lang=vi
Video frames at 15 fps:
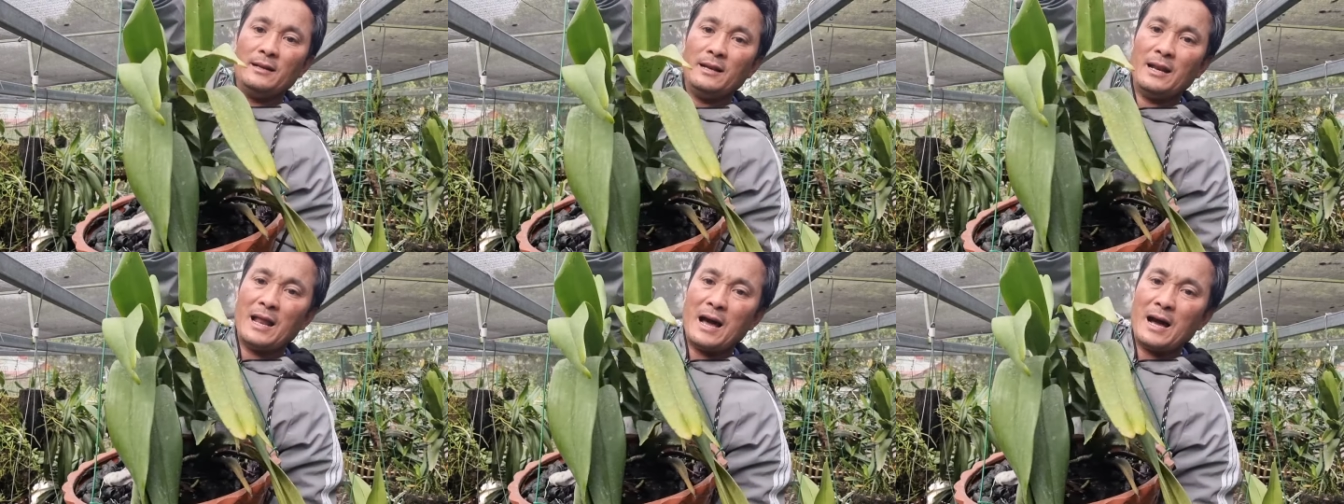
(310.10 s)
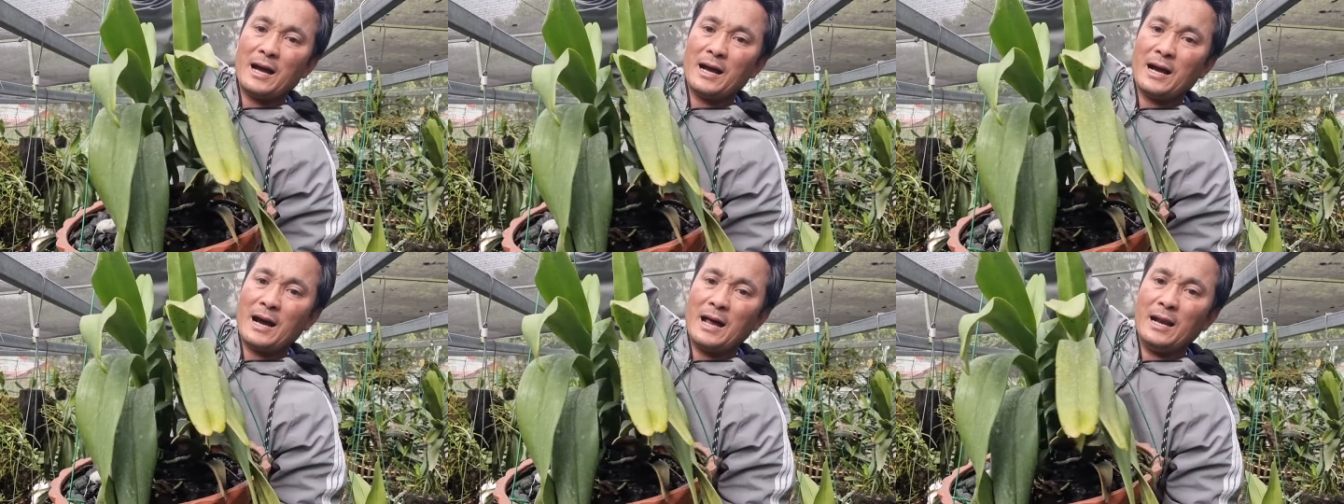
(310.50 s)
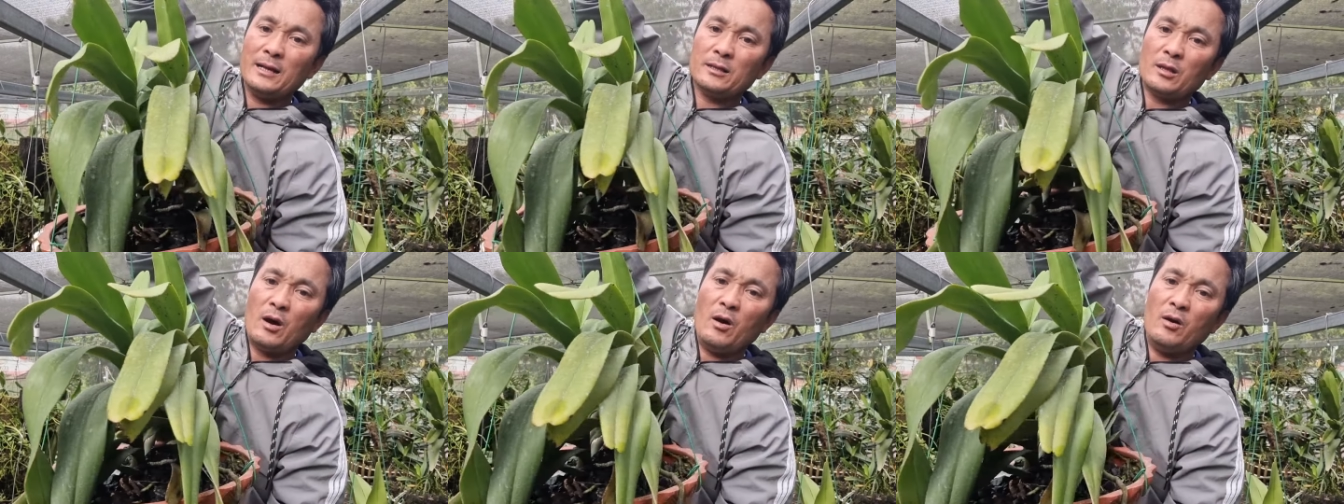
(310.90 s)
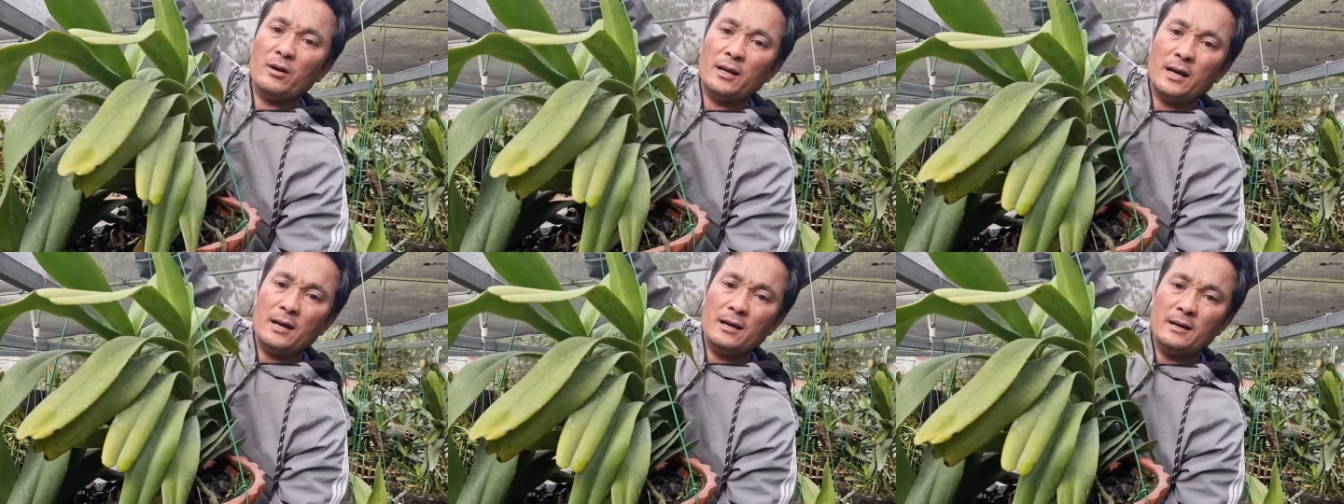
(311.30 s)
Lá khá là to
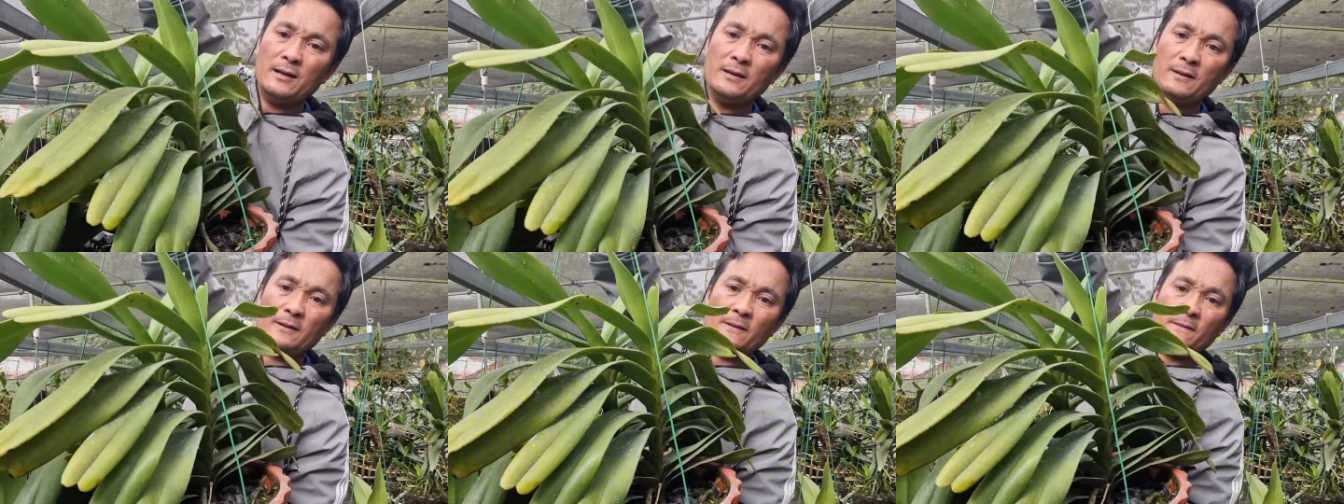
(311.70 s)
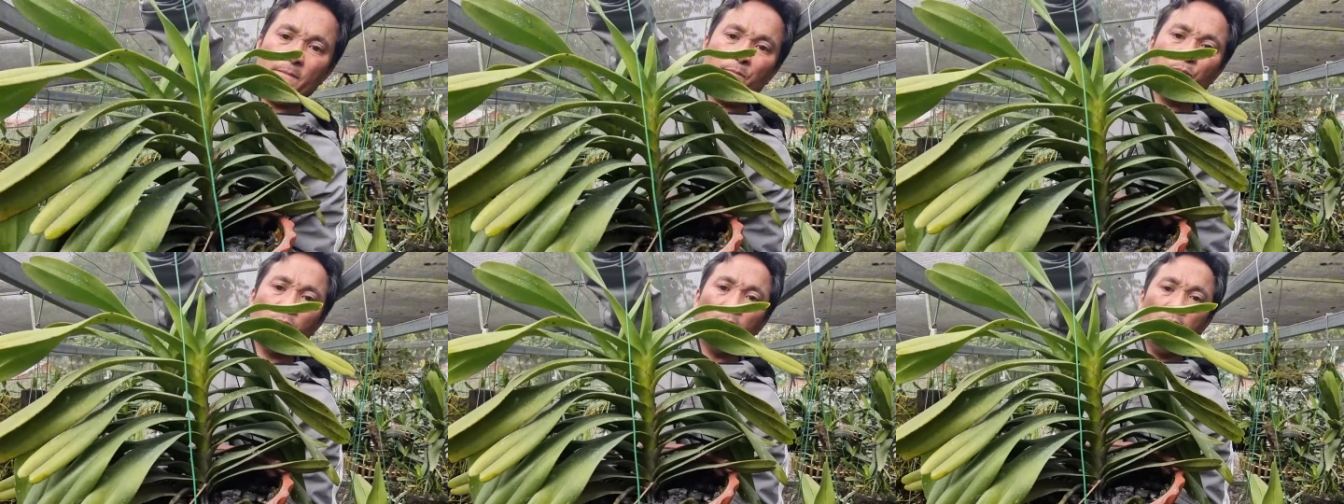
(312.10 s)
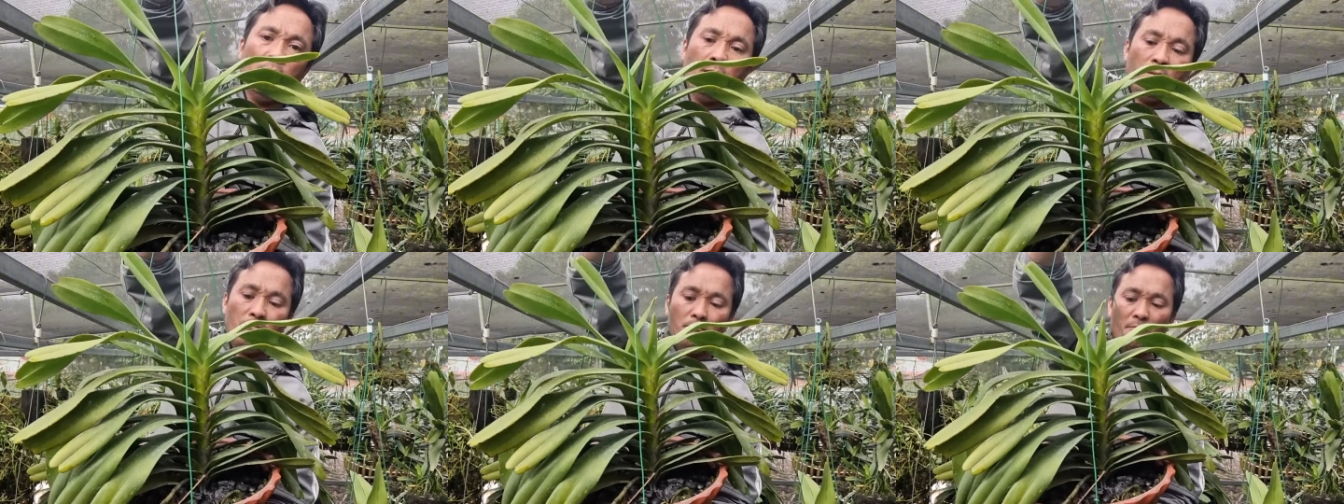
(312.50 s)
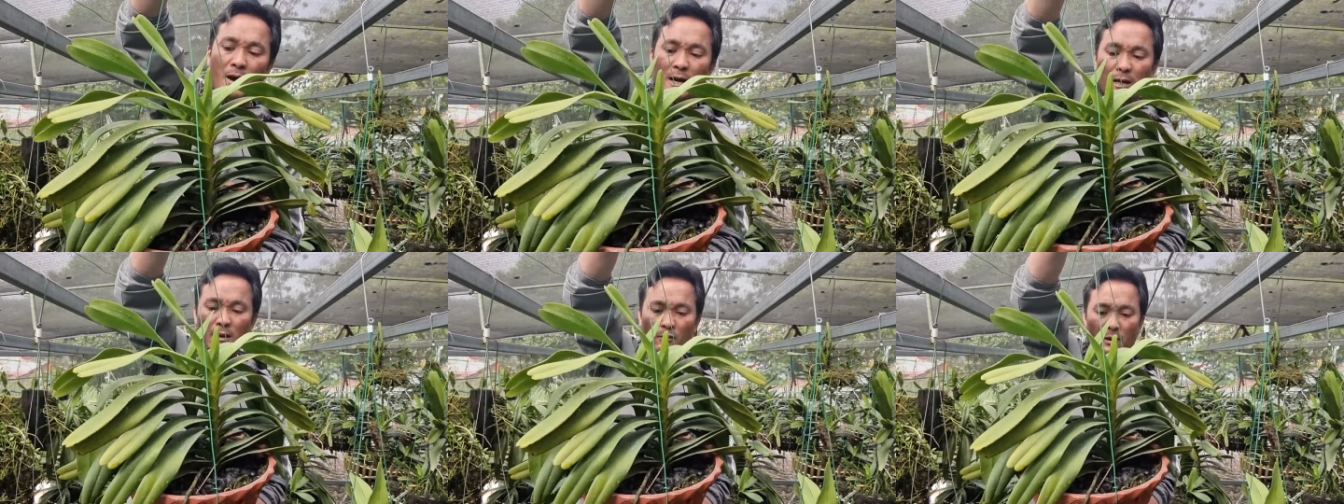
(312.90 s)
nha.
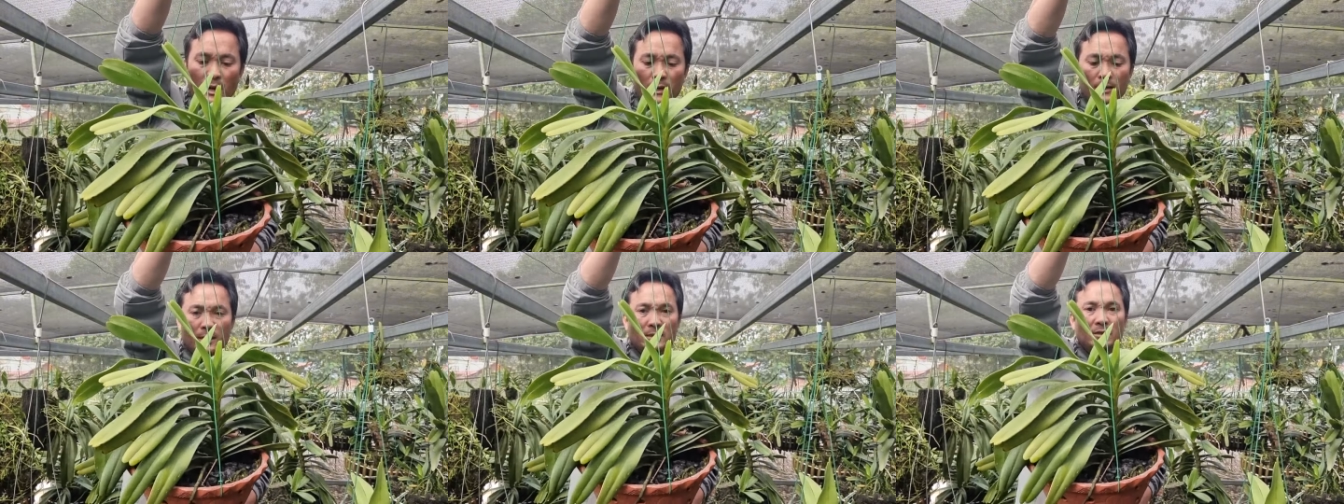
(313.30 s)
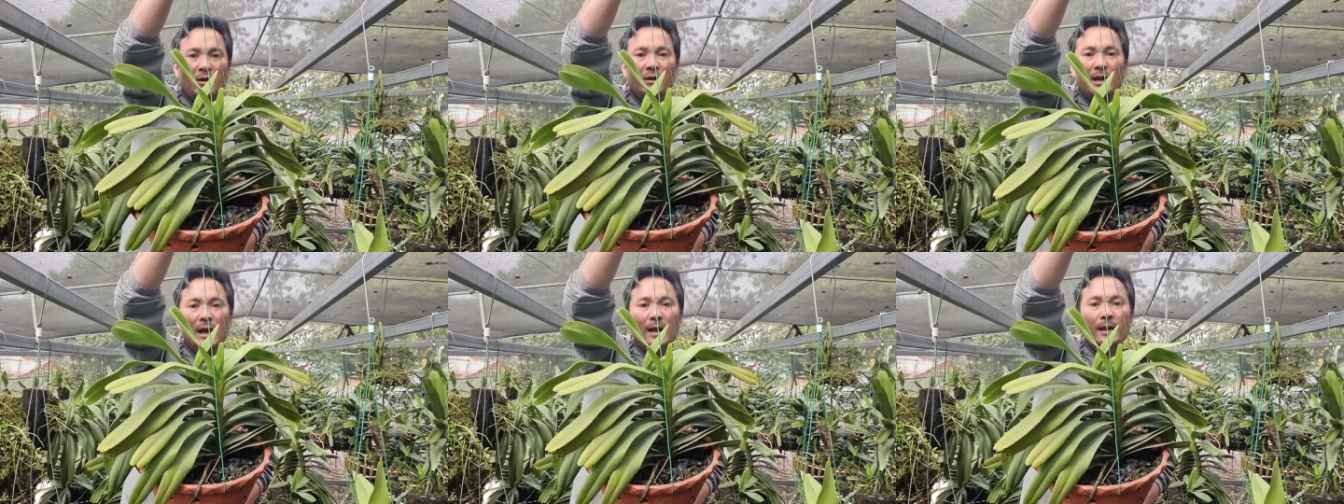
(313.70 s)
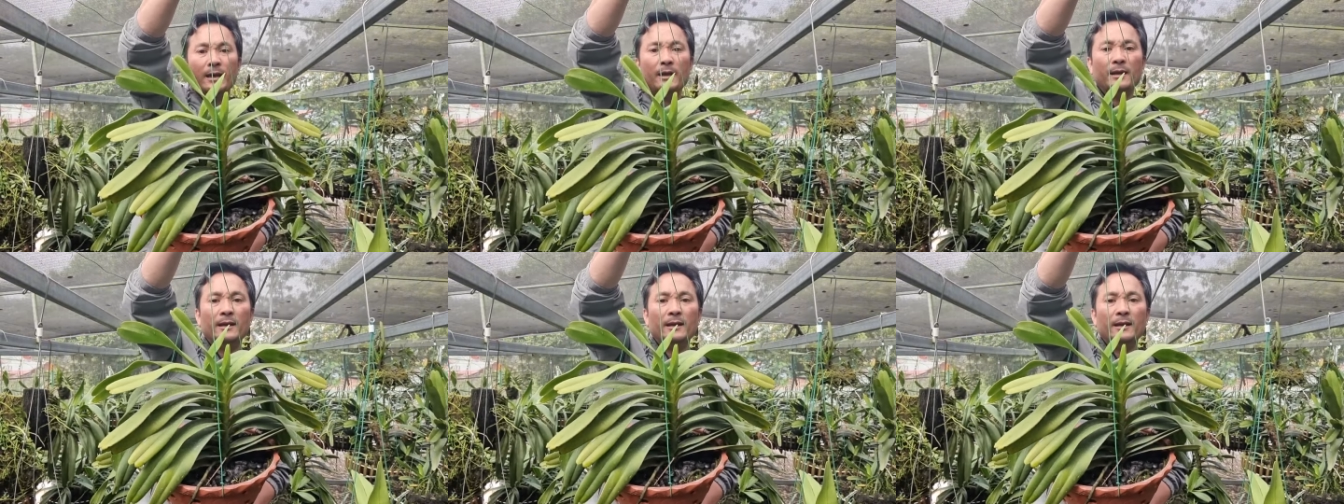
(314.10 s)
Bác nào lấy cái giò này